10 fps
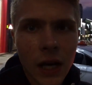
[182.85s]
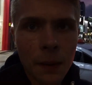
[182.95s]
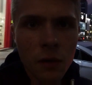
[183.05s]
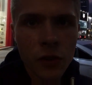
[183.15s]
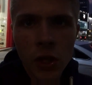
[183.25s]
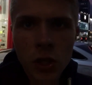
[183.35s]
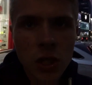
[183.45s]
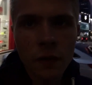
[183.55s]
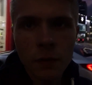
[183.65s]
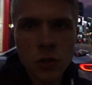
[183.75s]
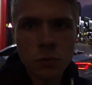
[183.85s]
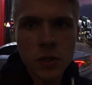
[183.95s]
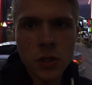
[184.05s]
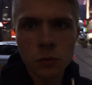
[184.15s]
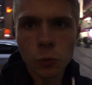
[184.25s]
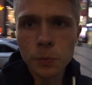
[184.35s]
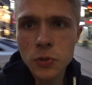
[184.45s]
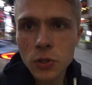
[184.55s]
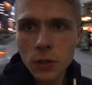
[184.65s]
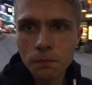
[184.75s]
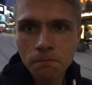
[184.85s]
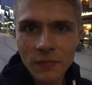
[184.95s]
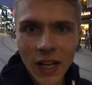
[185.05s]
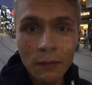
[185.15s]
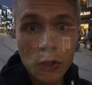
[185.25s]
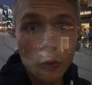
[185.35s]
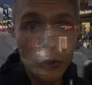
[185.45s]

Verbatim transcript: aber wir gehen jetzt einfach mal so ein bisschen, upsie, ein bisschen